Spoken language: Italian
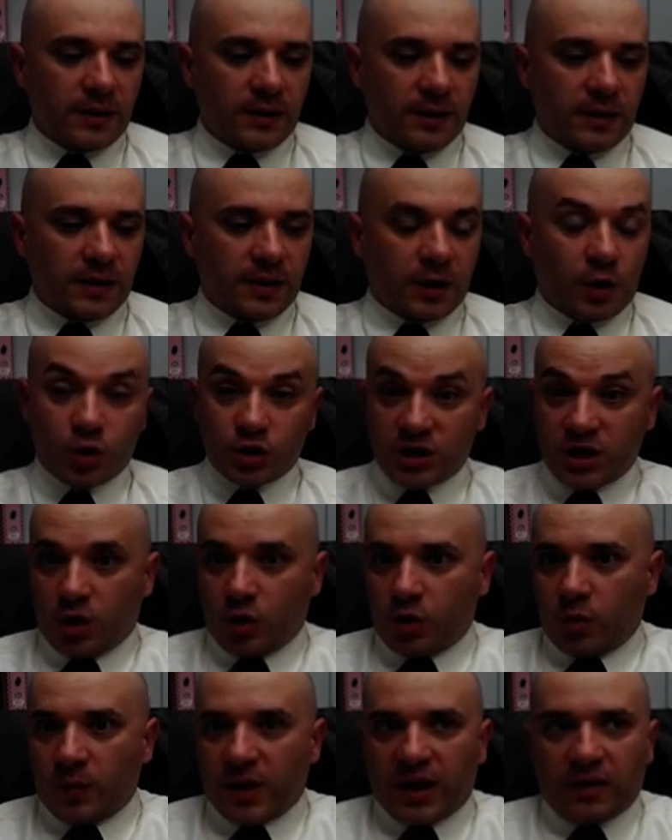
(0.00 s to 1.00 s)
Eh, così
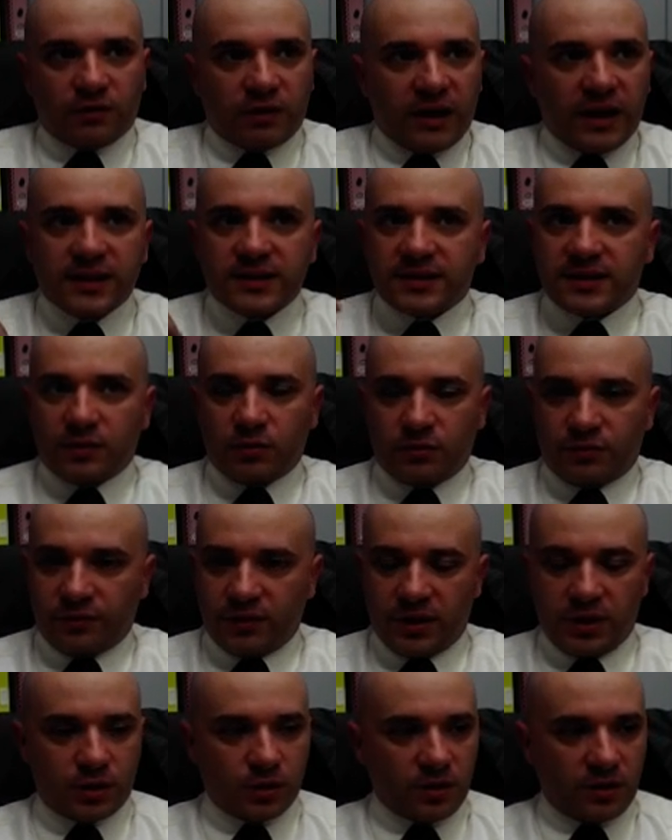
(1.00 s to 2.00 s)
come la violenza in
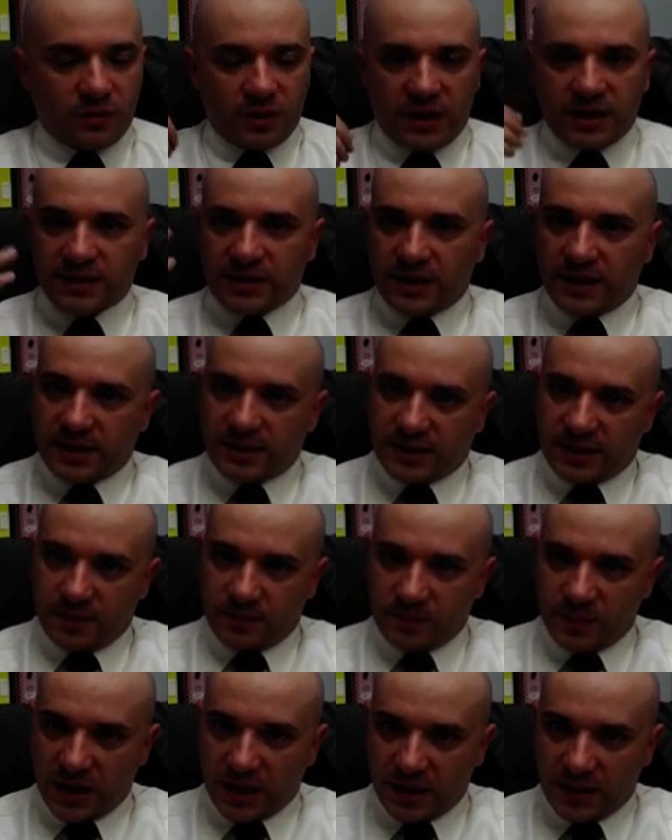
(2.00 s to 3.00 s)
ufficio, la violenza in altri
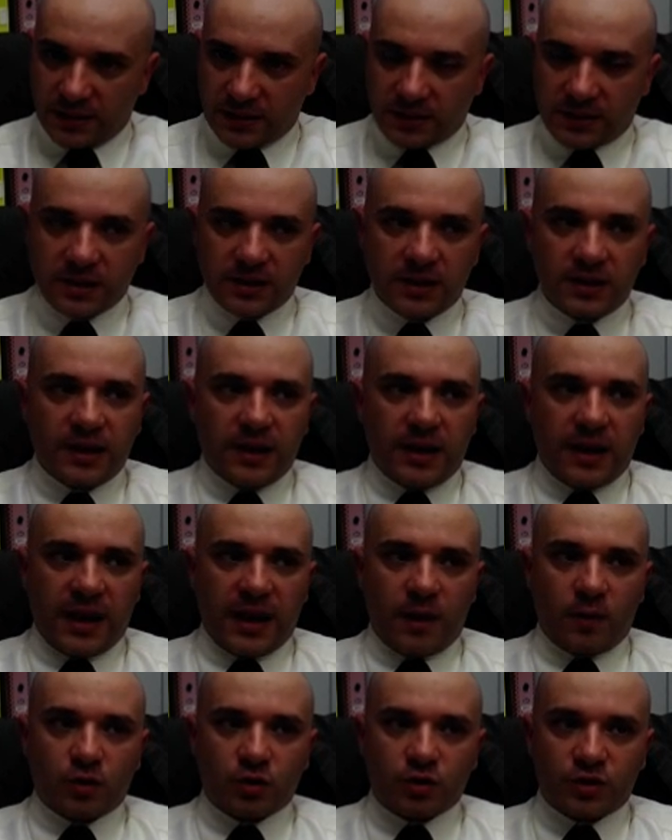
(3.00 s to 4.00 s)
ambienti,
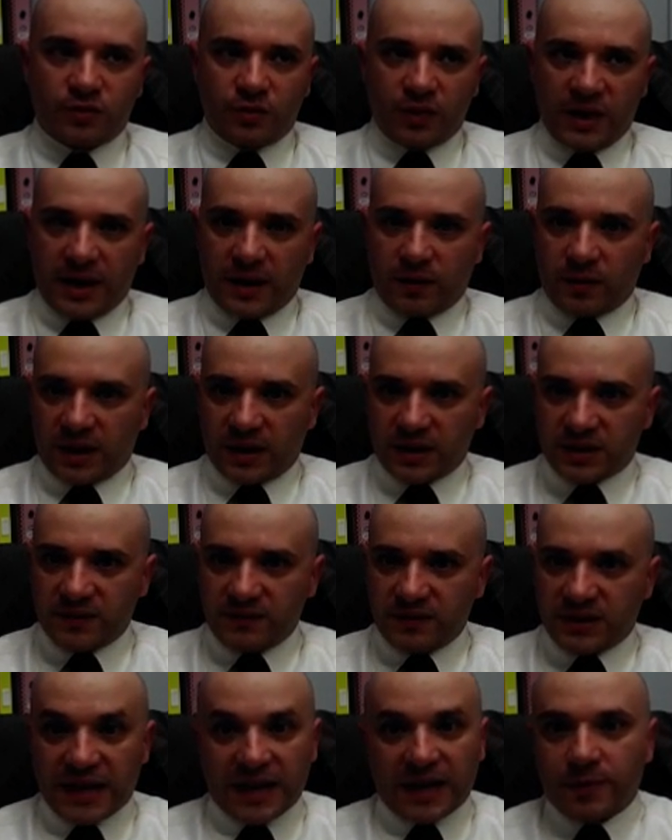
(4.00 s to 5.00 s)
è uno sfogare
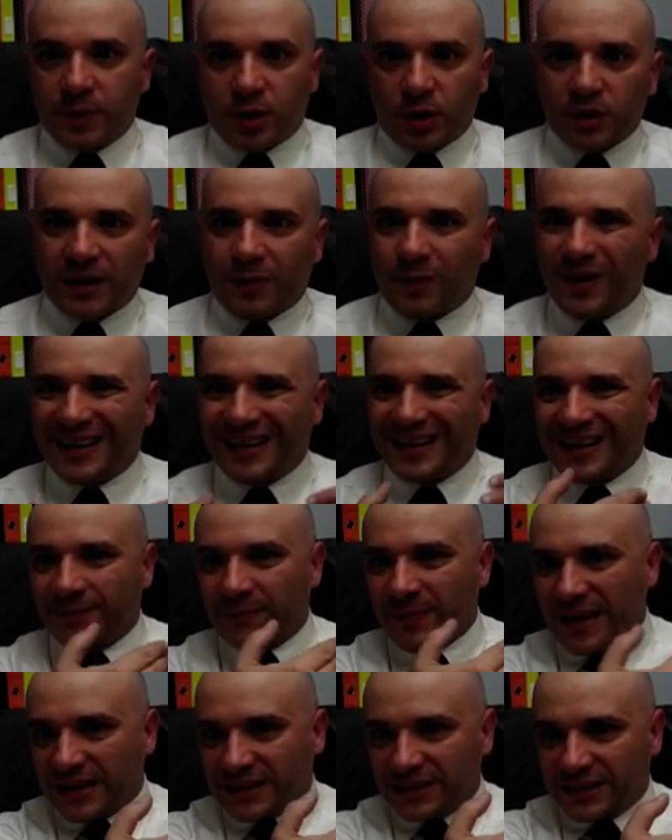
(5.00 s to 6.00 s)
un'aggressività che però da qualche
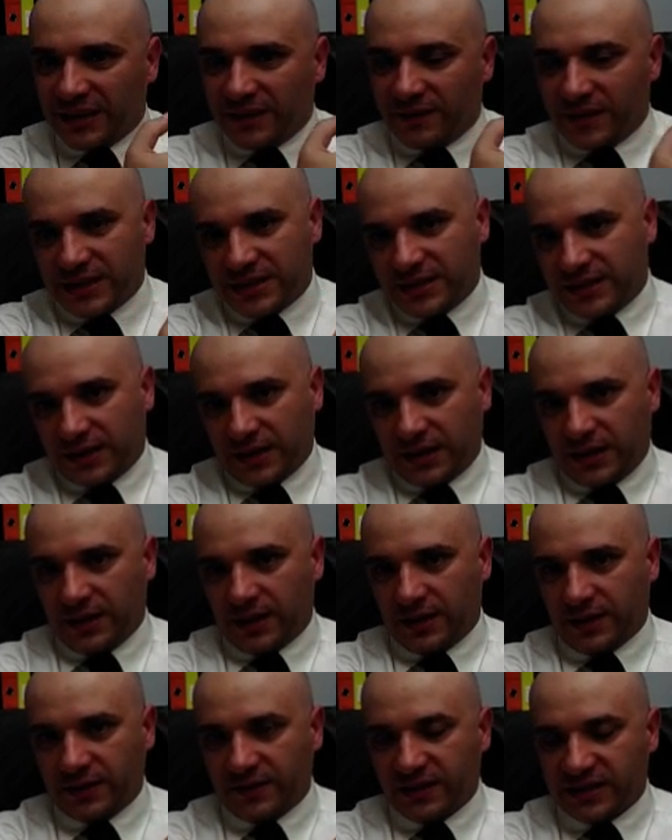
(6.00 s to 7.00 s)
parte deve
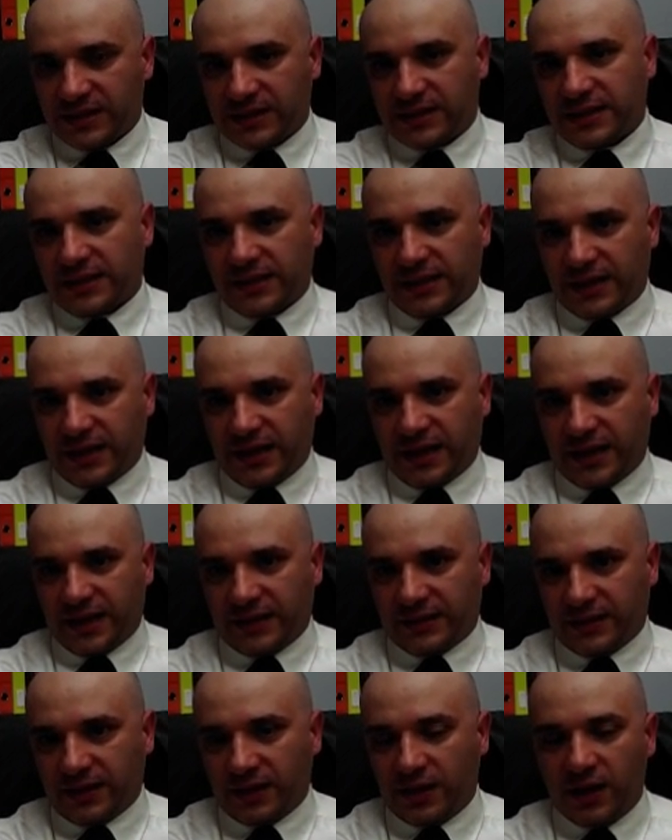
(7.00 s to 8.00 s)
essere, deve essere stata
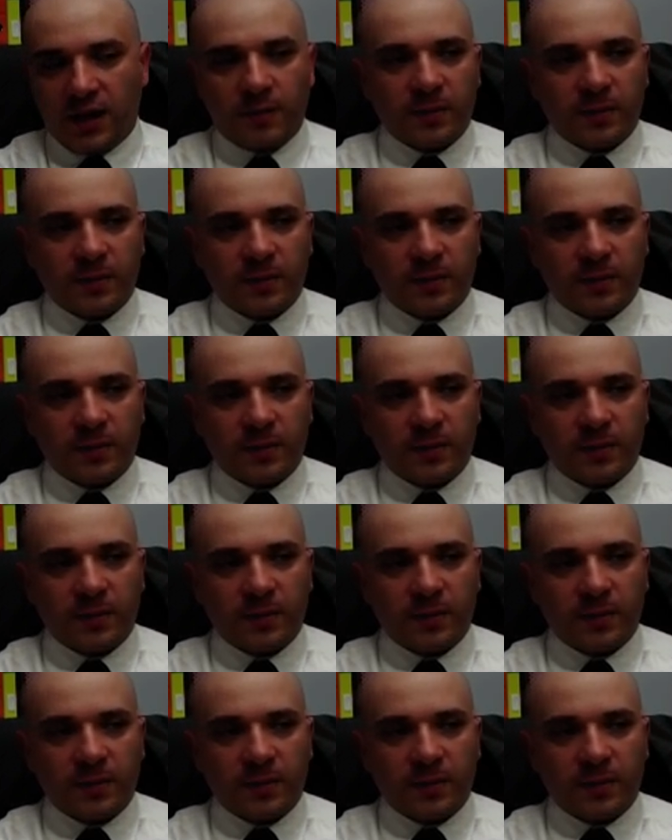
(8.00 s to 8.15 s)
caricata.